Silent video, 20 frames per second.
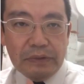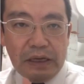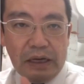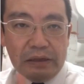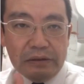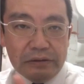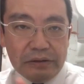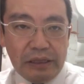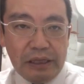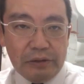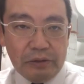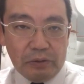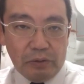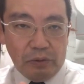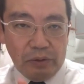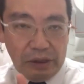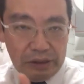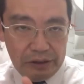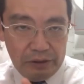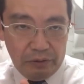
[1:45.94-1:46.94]
ある程度の
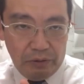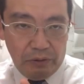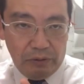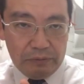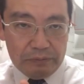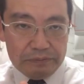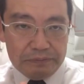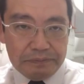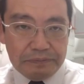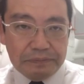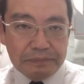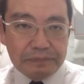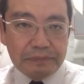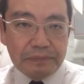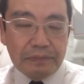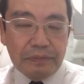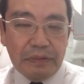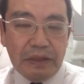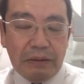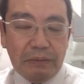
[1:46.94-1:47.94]
お金を、
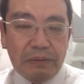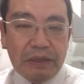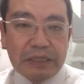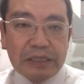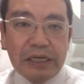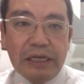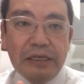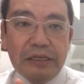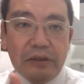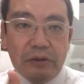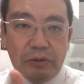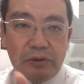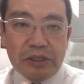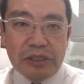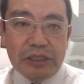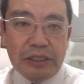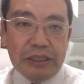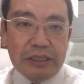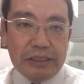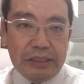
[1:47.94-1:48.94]
まあ、社会に投
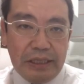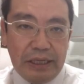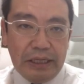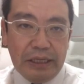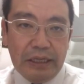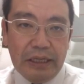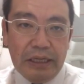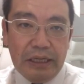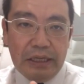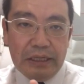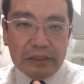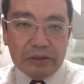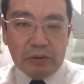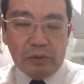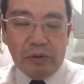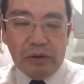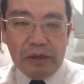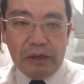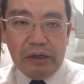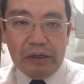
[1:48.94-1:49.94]
資してですねそ
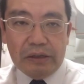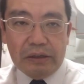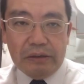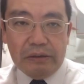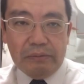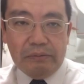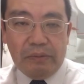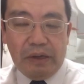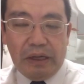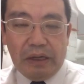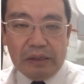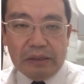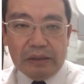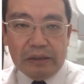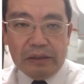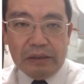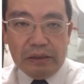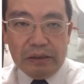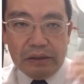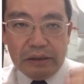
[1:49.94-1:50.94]
こから、まあ、
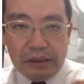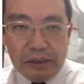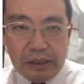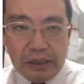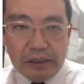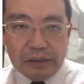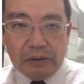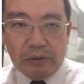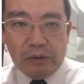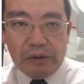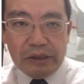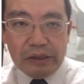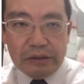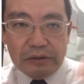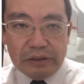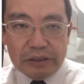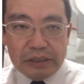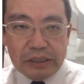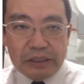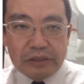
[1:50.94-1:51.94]
出来上がったお金っていう
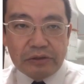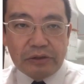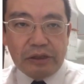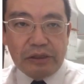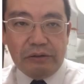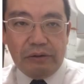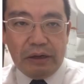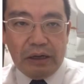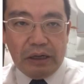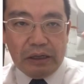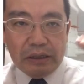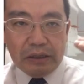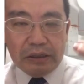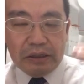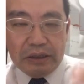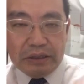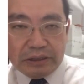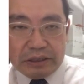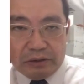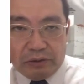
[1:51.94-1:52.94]
のは最終的には
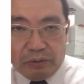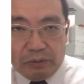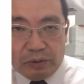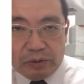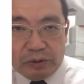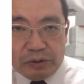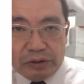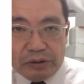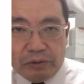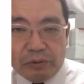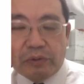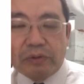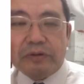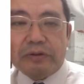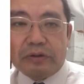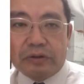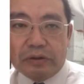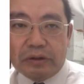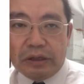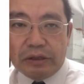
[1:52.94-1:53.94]
経営者のもとに残るっ
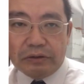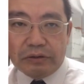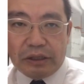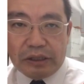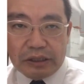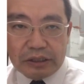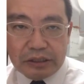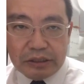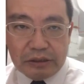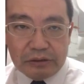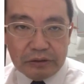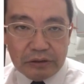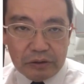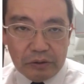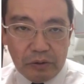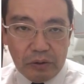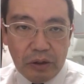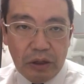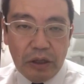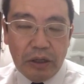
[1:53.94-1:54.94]
ていう形なんですけ
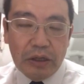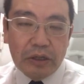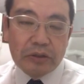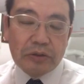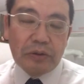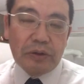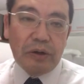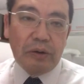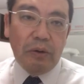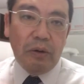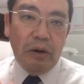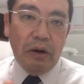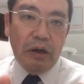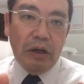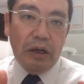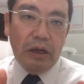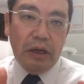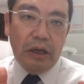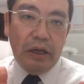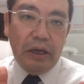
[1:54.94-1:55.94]
ど、それを、
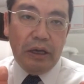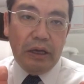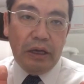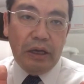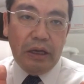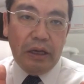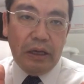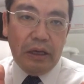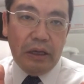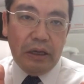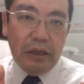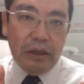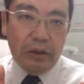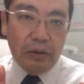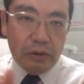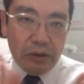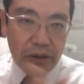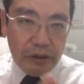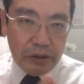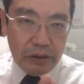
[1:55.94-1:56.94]
えー、
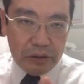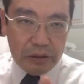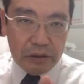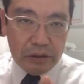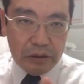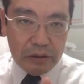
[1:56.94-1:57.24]
4人